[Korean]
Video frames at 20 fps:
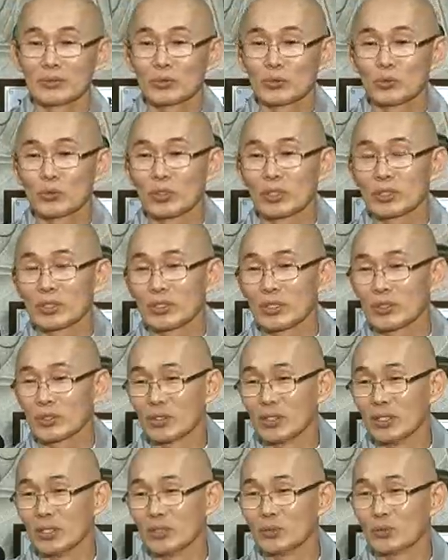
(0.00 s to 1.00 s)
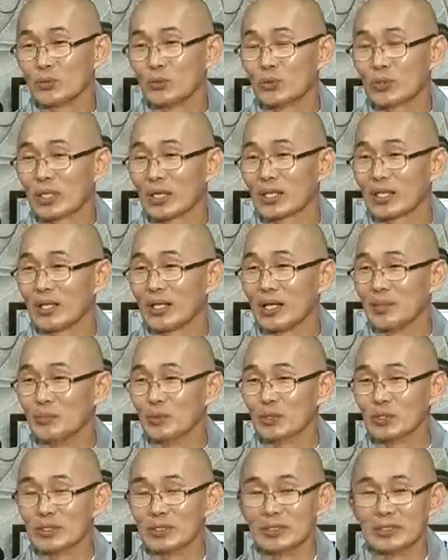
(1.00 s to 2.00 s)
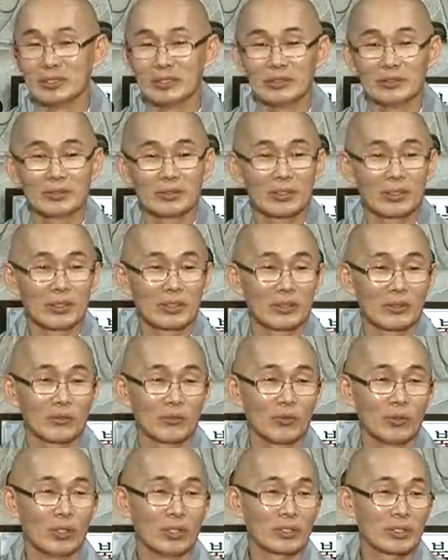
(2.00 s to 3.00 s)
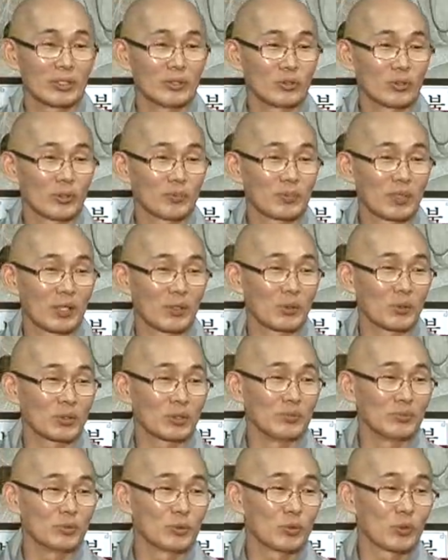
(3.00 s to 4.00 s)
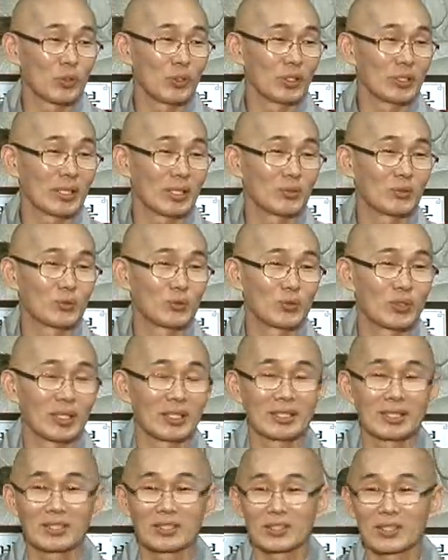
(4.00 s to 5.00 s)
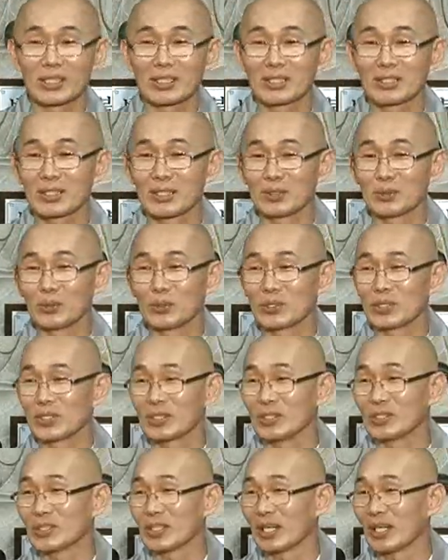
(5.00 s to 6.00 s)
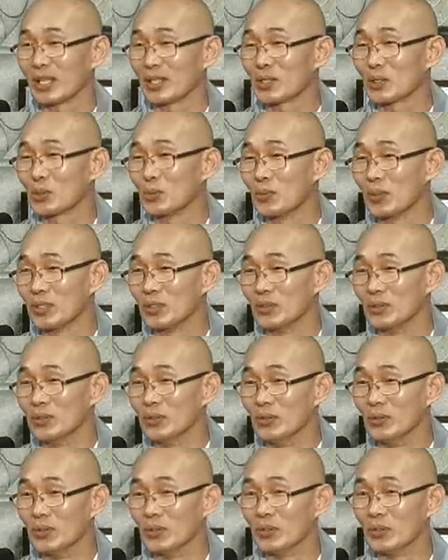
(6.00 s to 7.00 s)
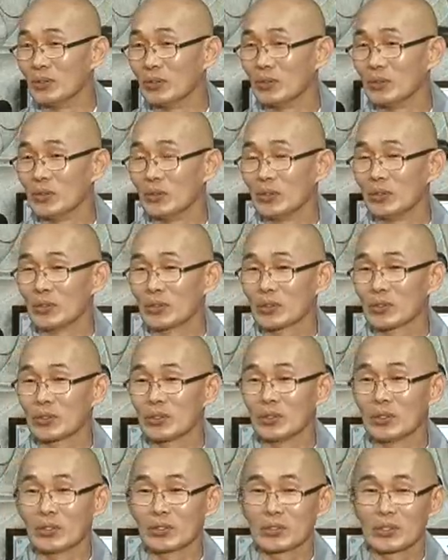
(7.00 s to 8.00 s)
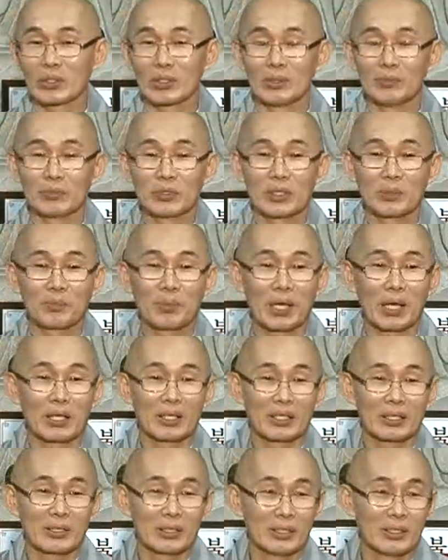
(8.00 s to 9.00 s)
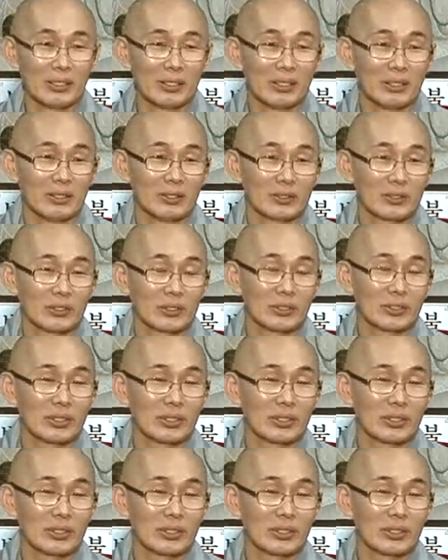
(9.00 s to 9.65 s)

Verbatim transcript: 그줄어들어서두 개를 하면은 훨씬 쉽다고 요즘은 죄다 두 개씩 스틱 들고서 등산하더구만요. 그런 것처럼 지팡이를